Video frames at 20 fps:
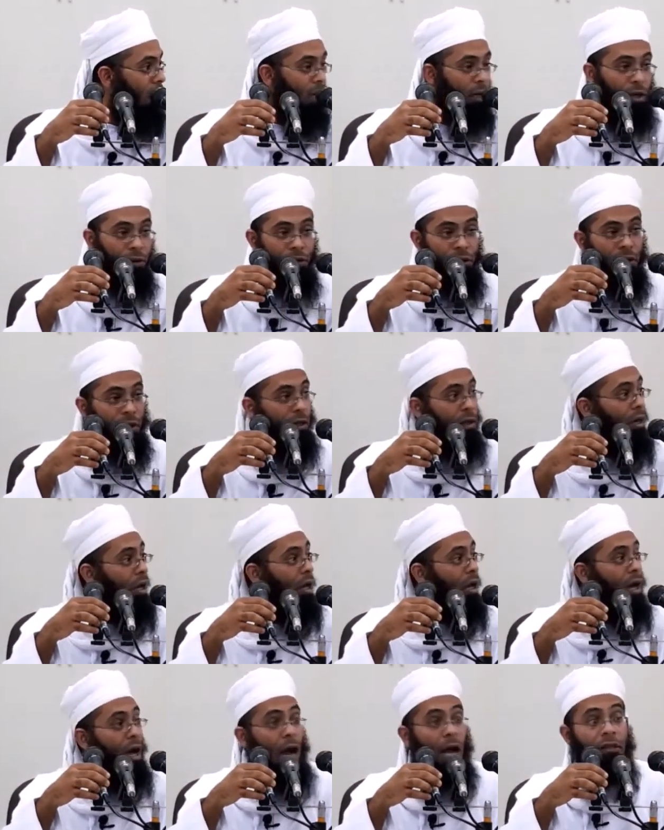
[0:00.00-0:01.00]
على ذكر الله
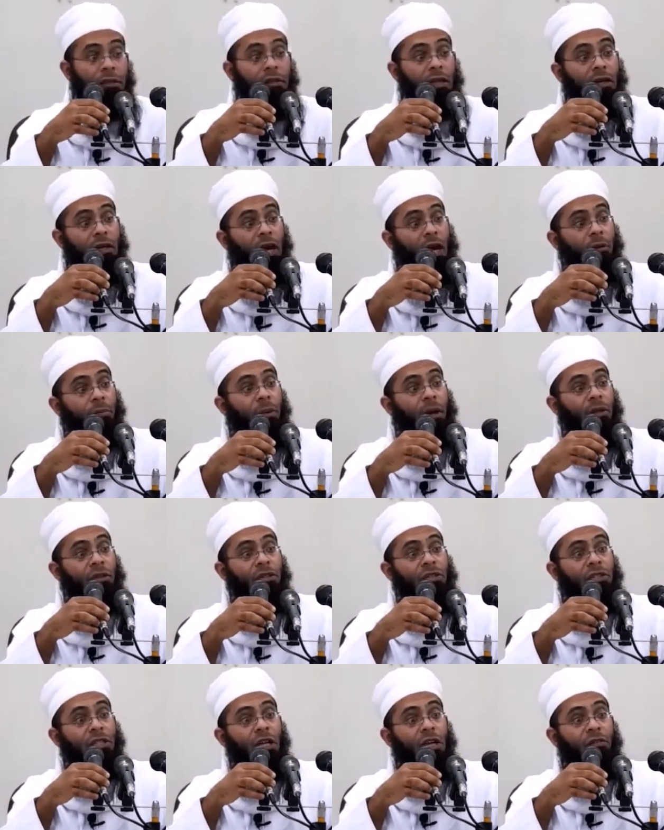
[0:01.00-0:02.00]
حتى كان بعض
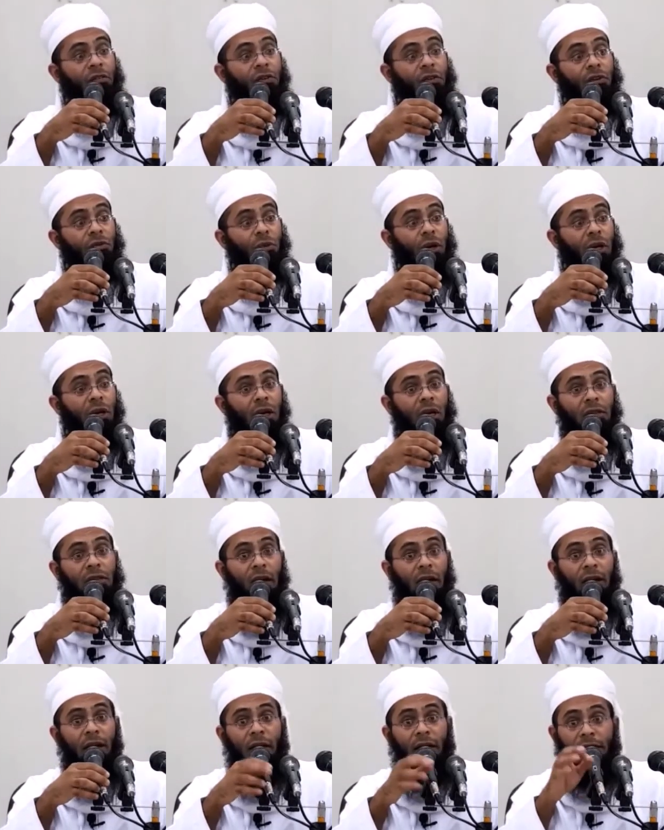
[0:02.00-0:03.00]
السلف رضوان الله
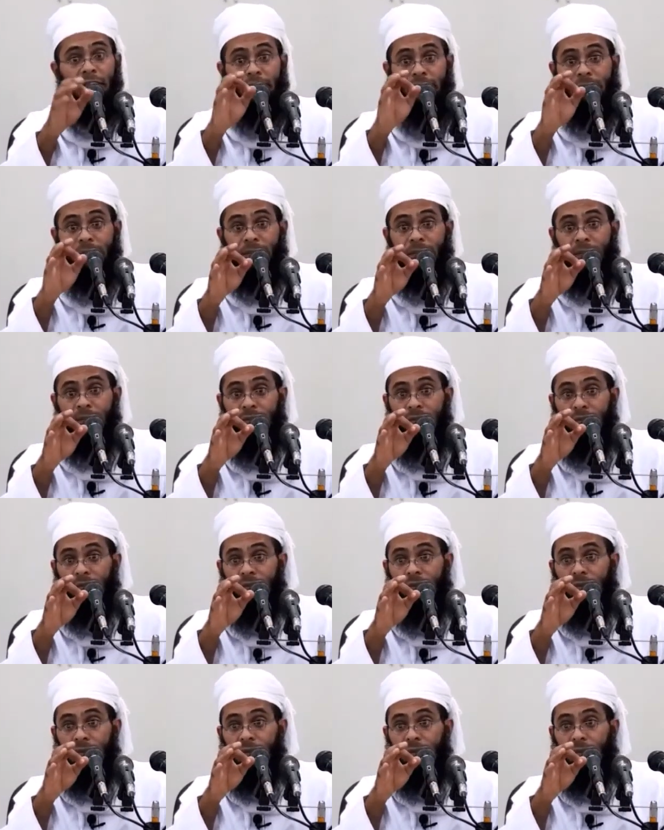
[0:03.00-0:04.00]
تعالى عليهم
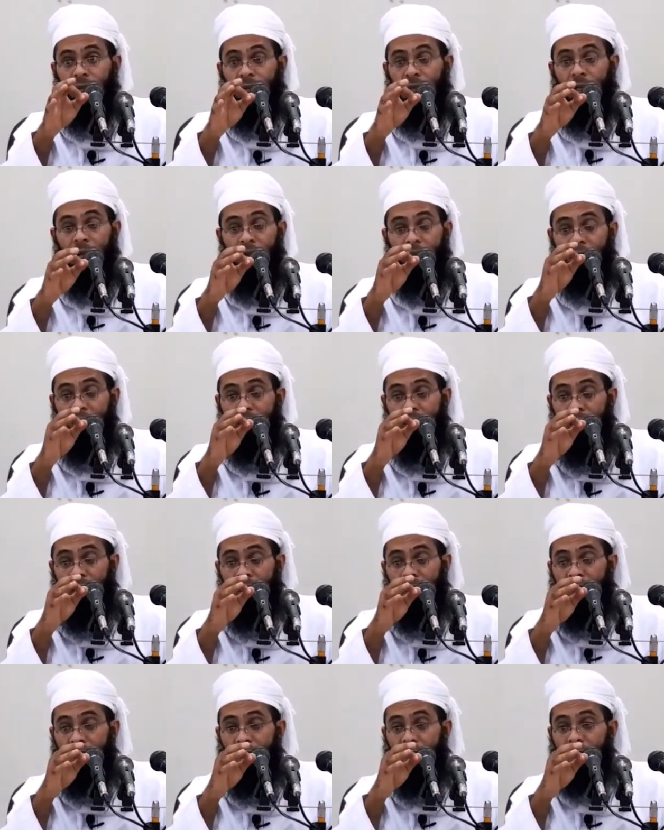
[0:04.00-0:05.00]
لأجل
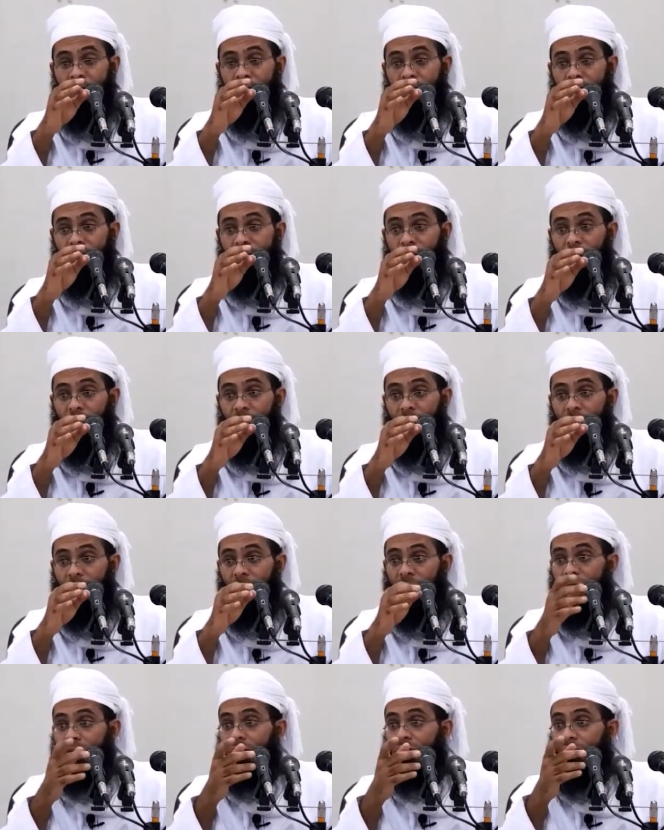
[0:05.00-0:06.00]
أن لا ينسى
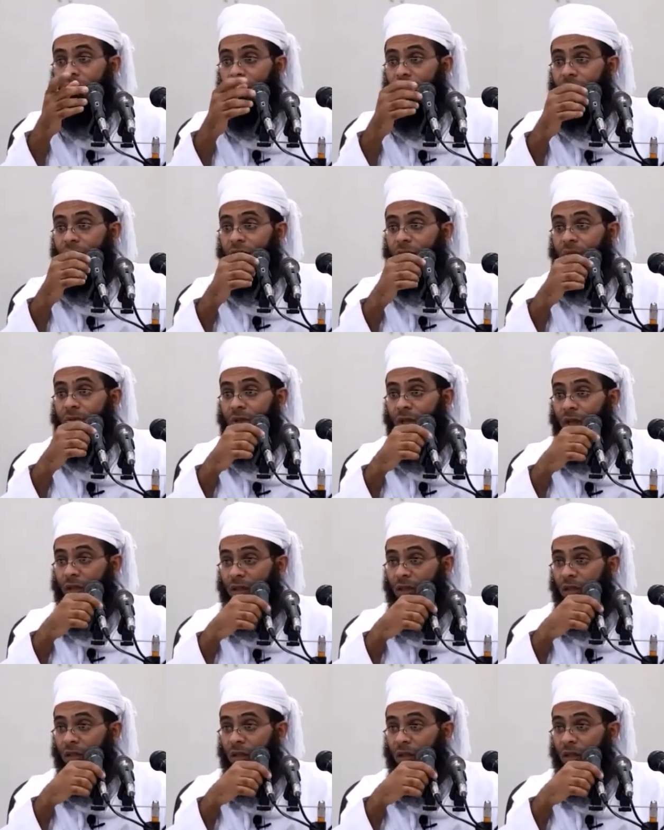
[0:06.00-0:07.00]
كان يشغل نفسه
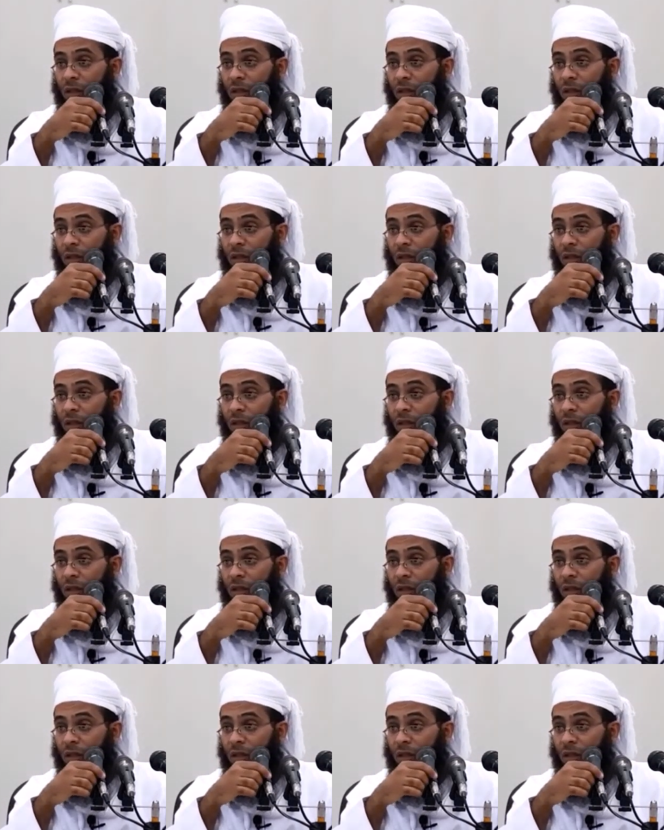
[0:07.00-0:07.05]
بشيء